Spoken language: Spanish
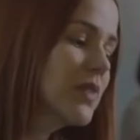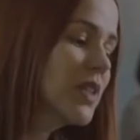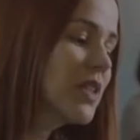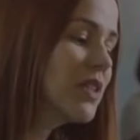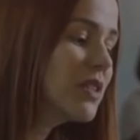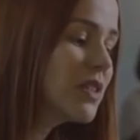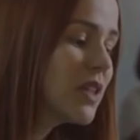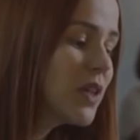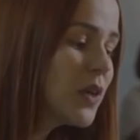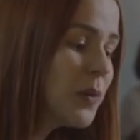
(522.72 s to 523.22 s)

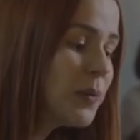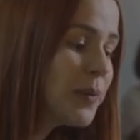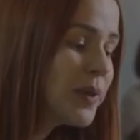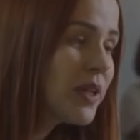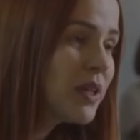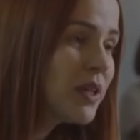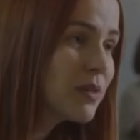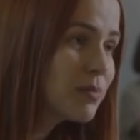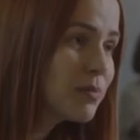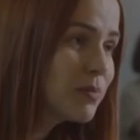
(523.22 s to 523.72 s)
Tienes que
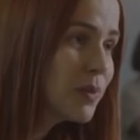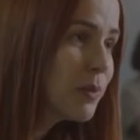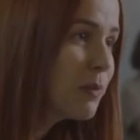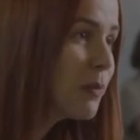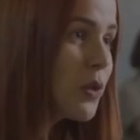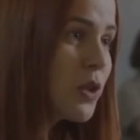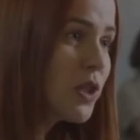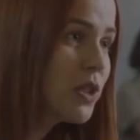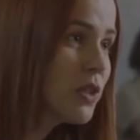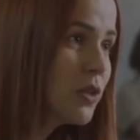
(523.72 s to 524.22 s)
comer,
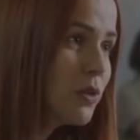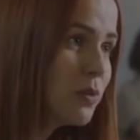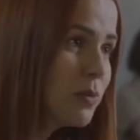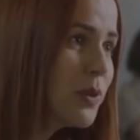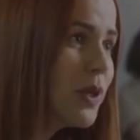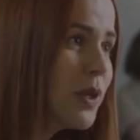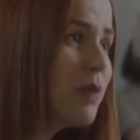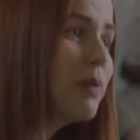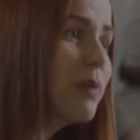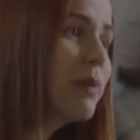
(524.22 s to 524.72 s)
un poquito,
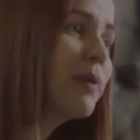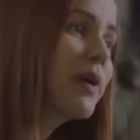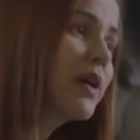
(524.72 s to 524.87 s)
por el